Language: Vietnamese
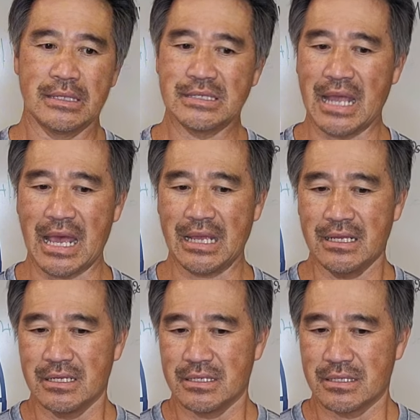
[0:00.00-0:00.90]
là
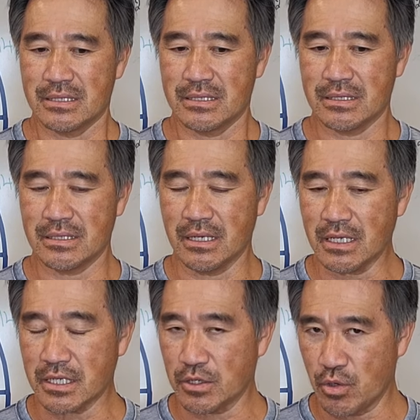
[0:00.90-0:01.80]
những cái
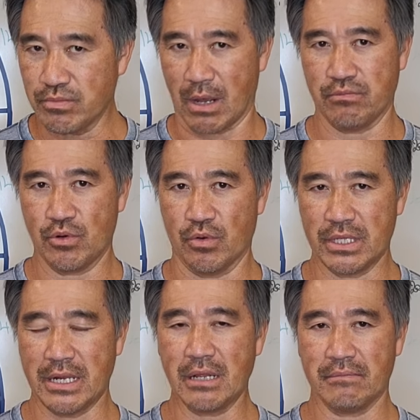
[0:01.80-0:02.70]
sự rung động của
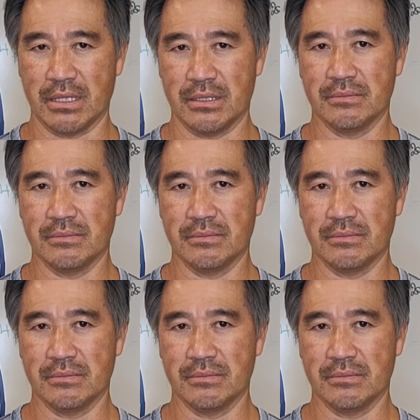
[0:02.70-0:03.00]
trái đất mình